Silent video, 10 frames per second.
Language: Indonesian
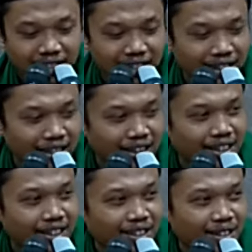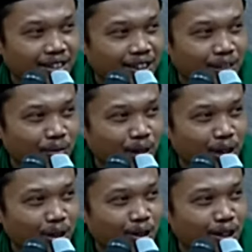iya nempelin
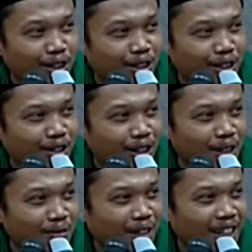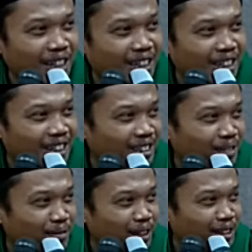rokok di situ gak bakalan ke
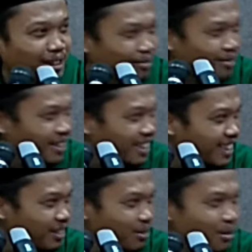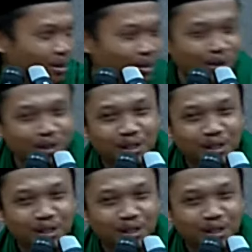isop isop seumur umur